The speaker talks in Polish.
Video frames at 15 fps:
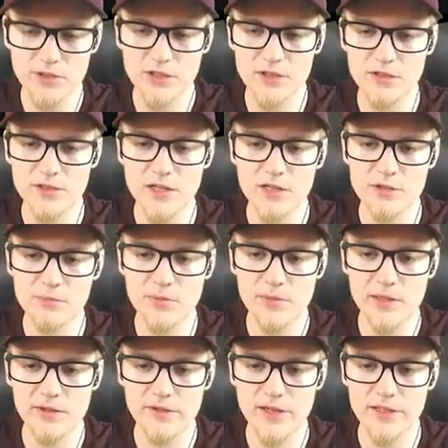to, że jest od razu
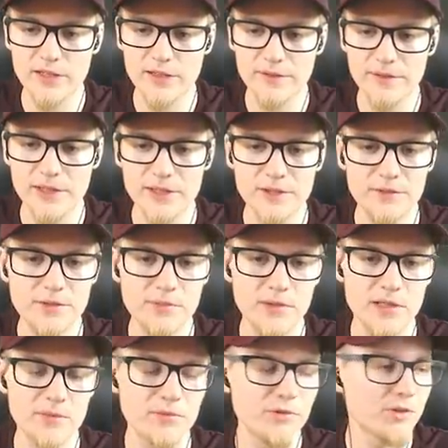pomalowana, ale to w
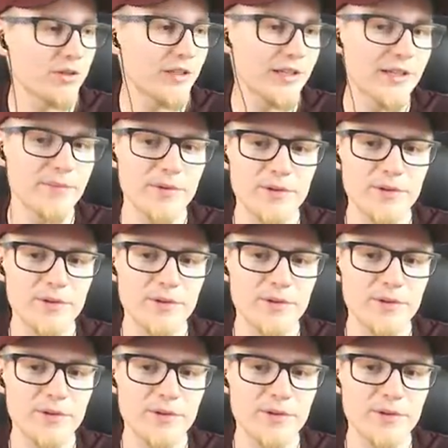sumie nam dużo nie da,